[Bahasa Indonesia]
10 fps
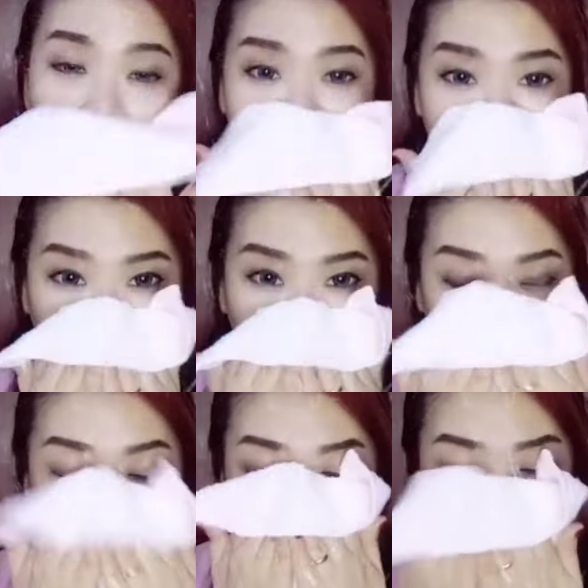
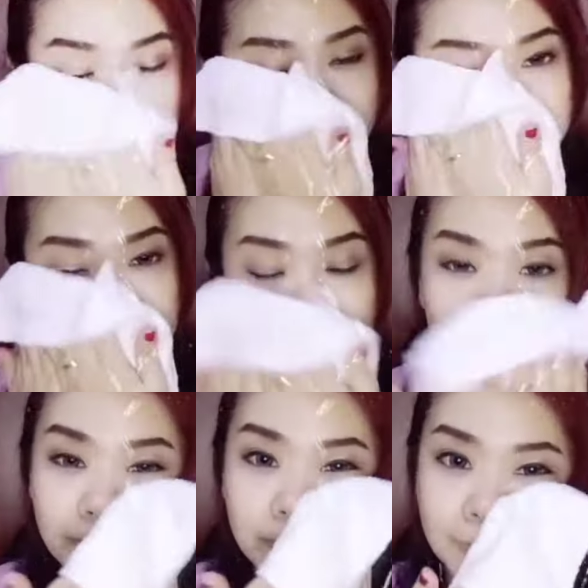Keringkan dengan
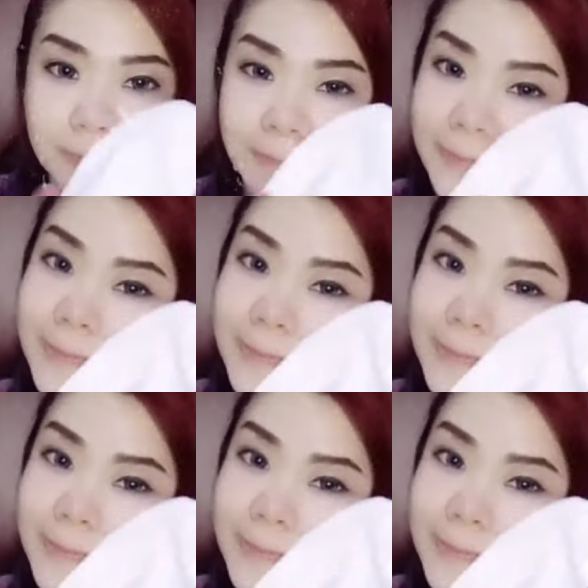handuk yang